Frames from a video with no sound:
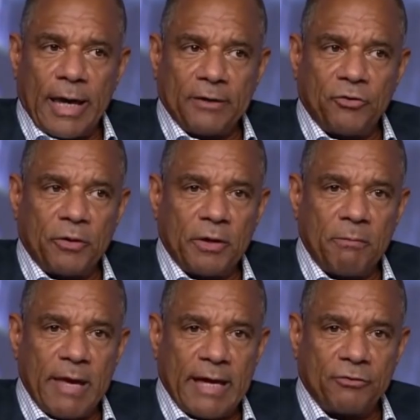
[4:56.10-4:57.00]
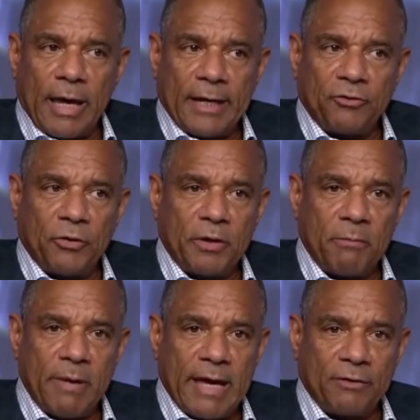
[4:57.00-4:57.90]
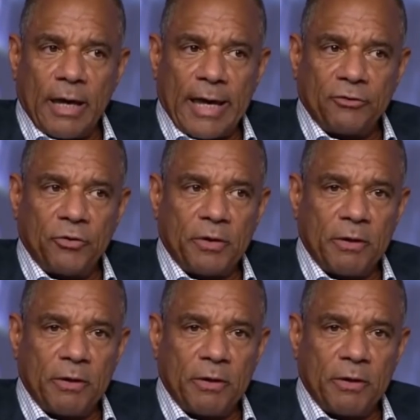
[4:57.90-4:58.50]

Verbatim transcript: as you can imagine, as you can imagine, as you can